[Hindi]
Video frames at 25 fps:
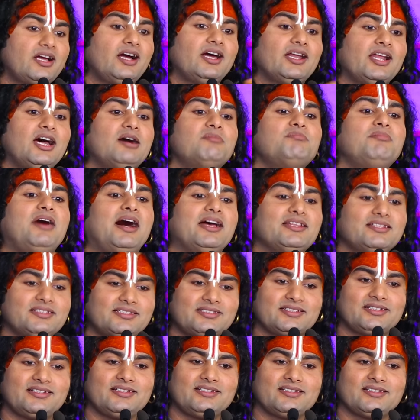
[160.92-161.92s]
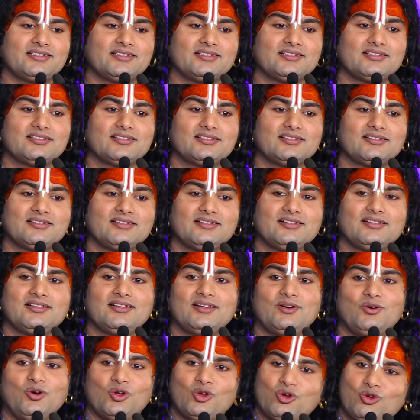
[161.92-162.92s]
का नाम मांस है
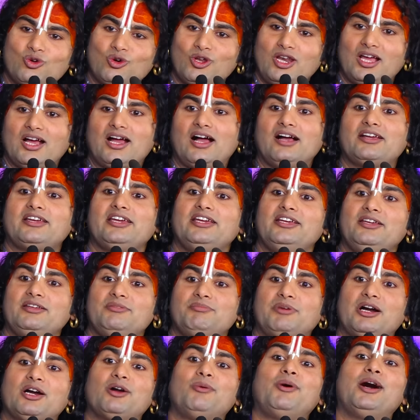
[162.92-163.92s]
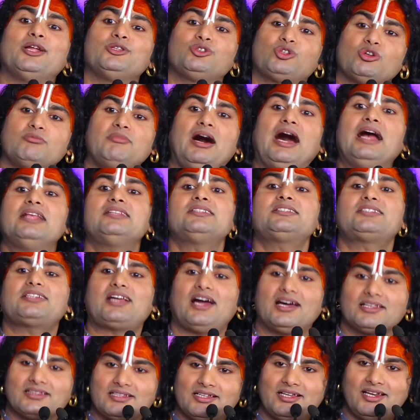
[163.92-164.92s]
उनको लगा कि भगवान तो मांस
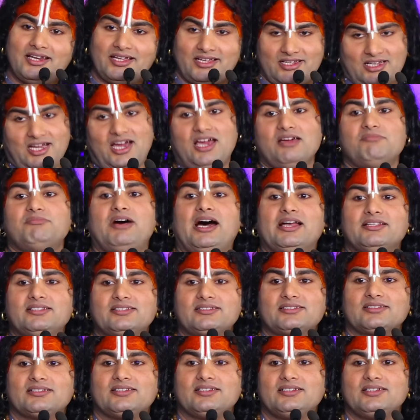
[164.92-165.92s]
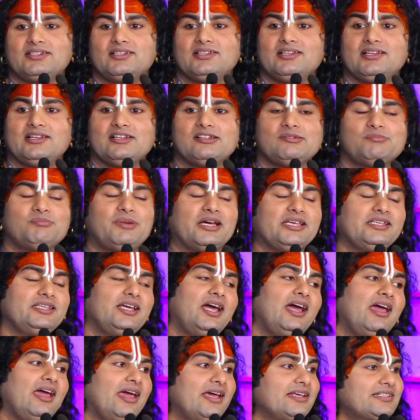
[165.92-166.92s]
खाते हैं लिखा मांस
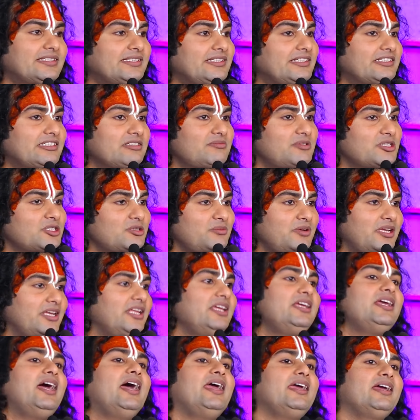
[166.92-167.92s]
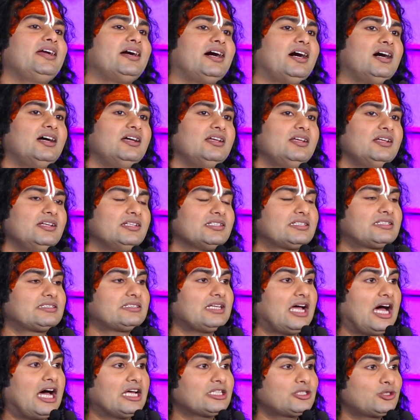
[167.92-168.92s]
भैया ऐसे समझ में नहीं आएगा
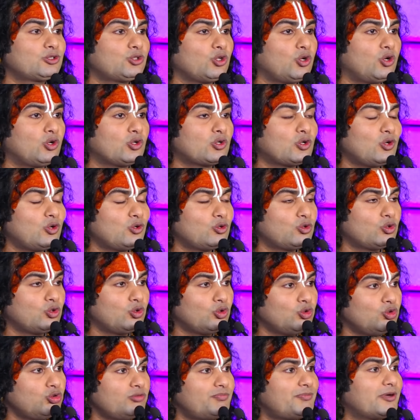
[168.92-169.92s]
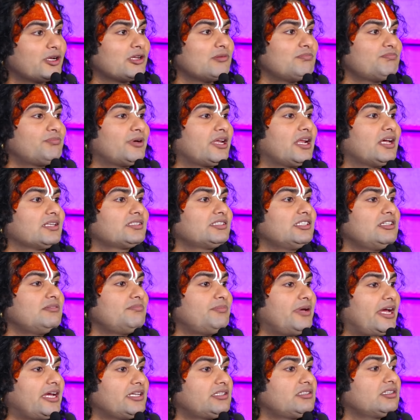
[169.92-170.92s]
शास्त्रों को गुरु परंपरा से
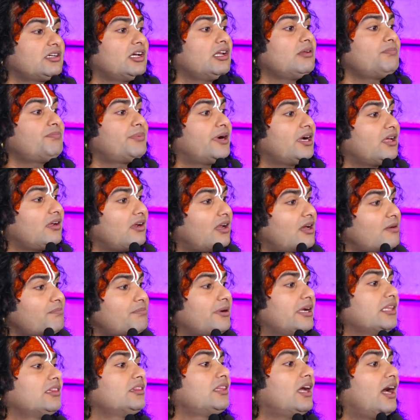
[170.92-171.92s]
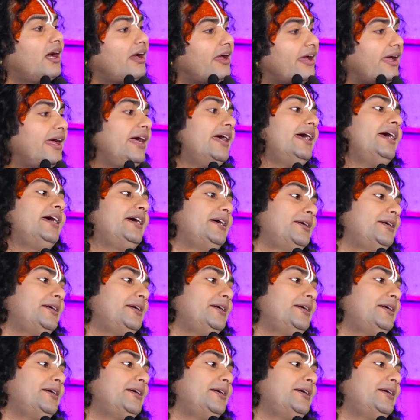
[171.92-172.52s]
बैठकर पढ़ना पड़ता है